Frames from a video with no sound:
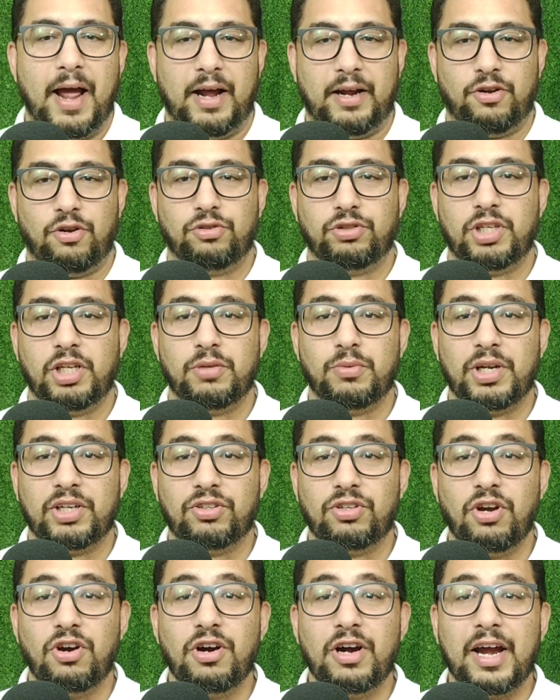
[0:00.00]
A
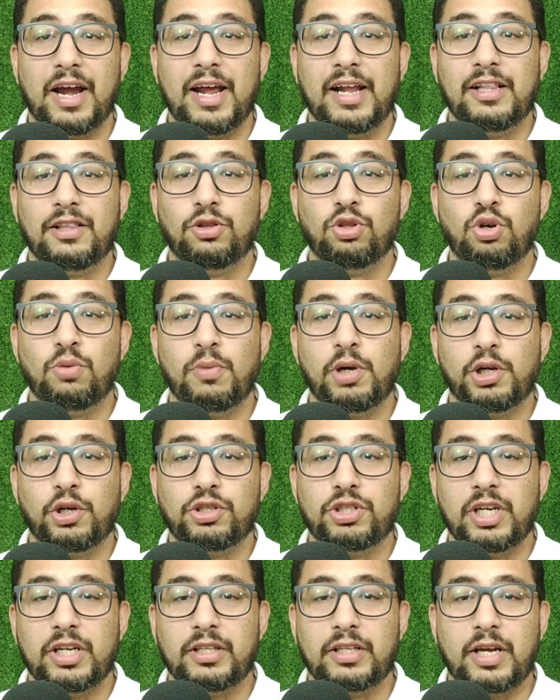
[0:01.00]
continuación, el número
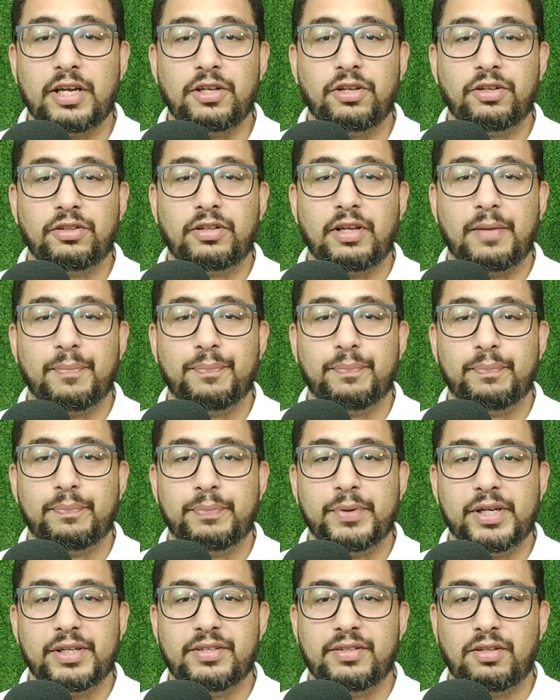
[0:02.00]
82 de
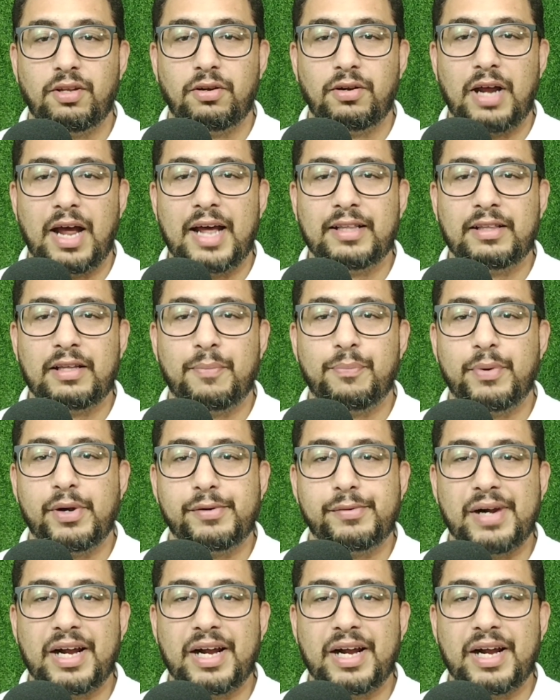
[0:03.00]
Pearson ATP